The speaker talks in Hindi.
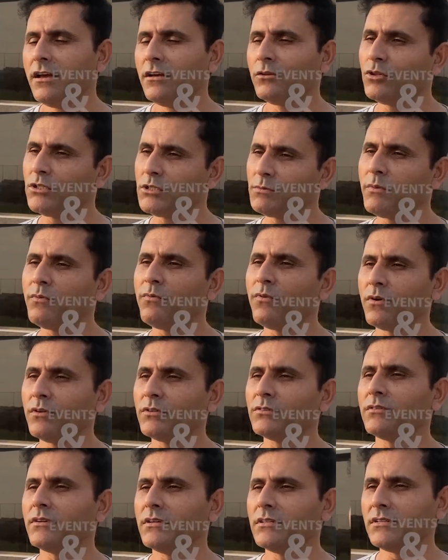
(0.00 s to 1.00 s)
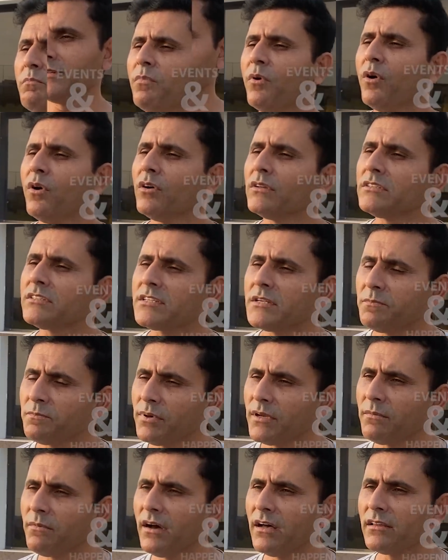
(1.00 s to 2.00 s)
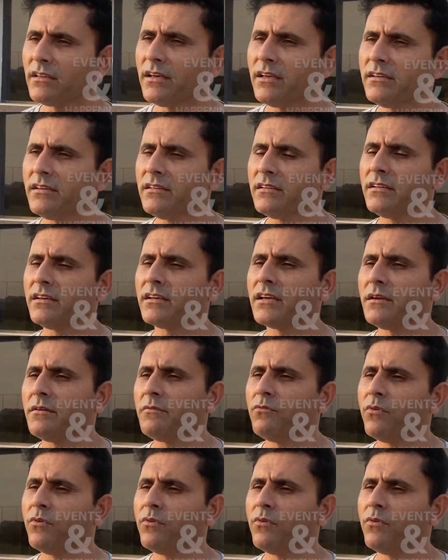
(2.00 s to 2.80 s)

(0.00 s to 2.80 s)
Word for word: तो इस पर फोकस होना चाहिए बहुत सिंपल बात है ये देखें